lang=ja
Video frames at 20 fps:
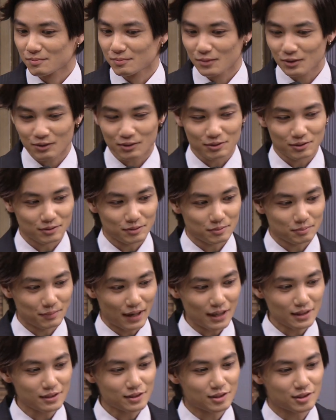もう
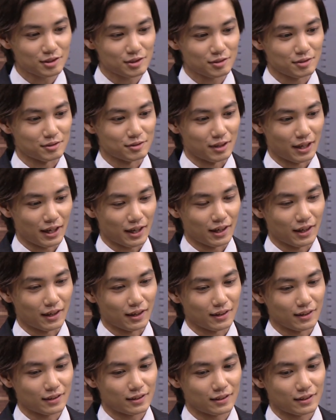マンツー
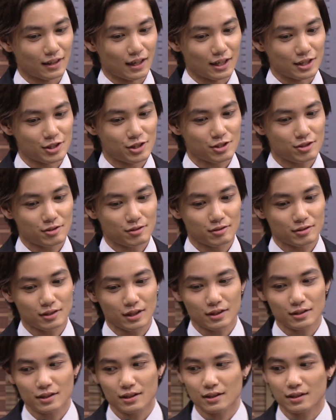で合宿
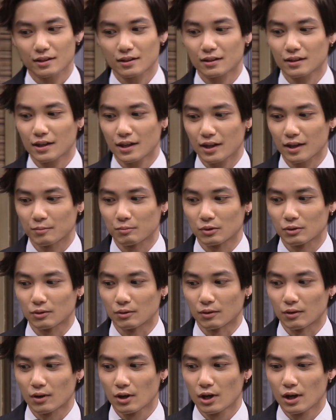させて
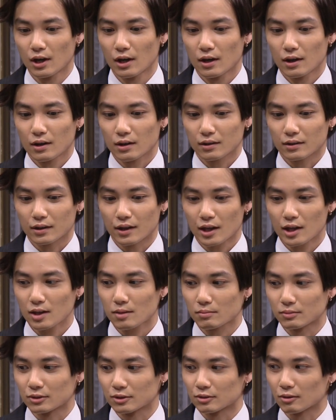もう
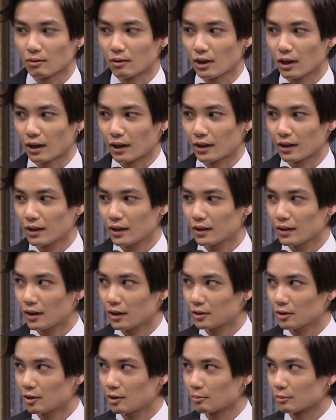ゲームとか携
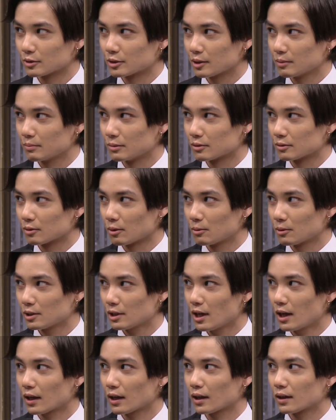帯とかも全部
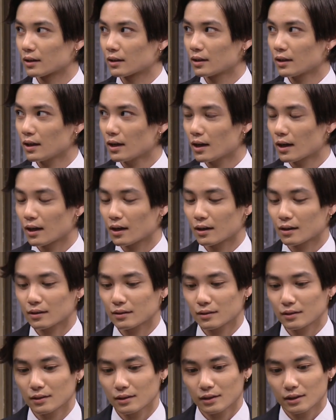取り上げて
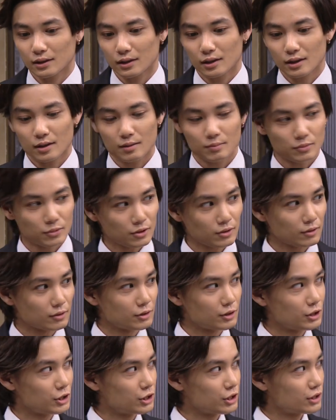も
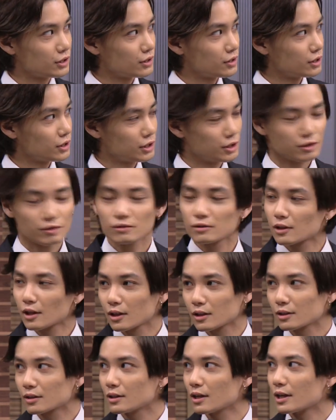う1週
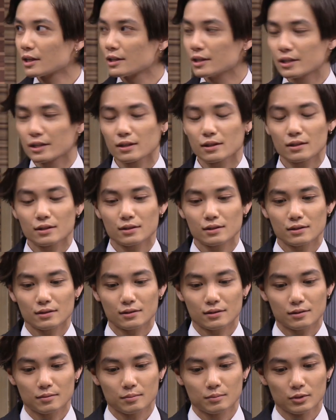間ぐらい
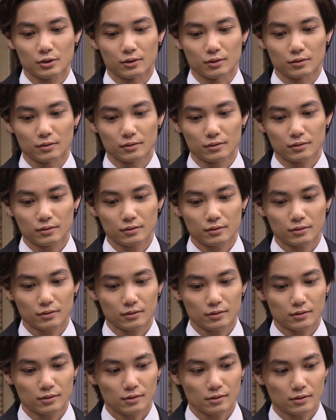もう
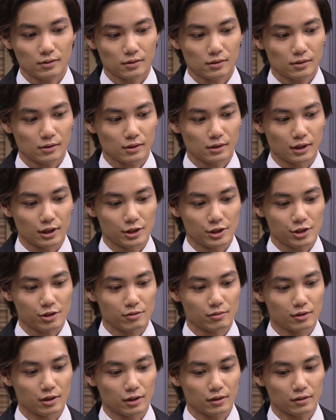合
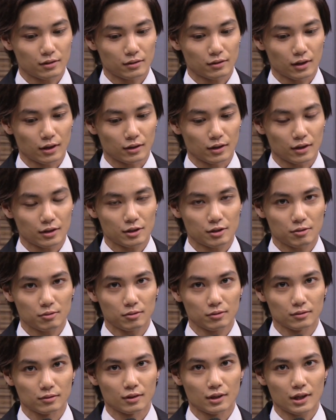宿で叩き
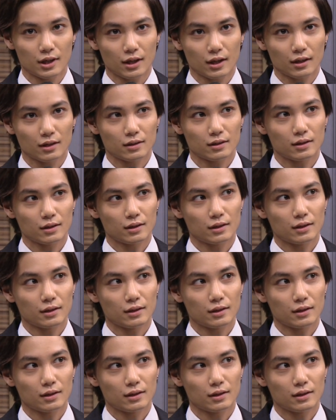込んで